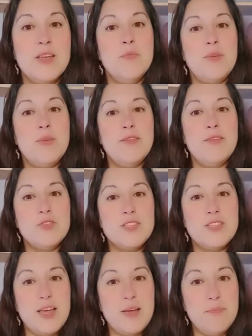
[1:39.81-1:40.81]
para
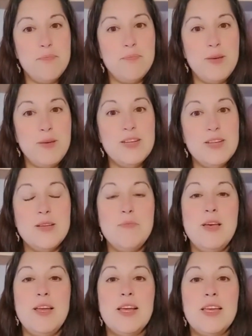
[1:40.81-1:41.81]
você
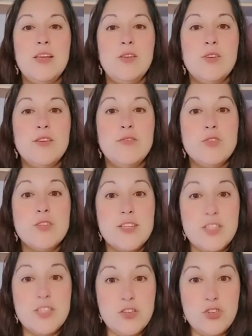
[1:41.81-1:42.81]
perceber aquilo que você
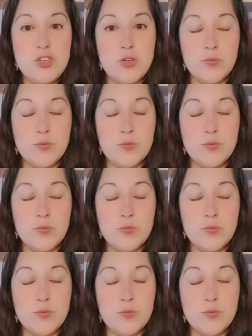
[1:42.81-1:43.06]
sentiu.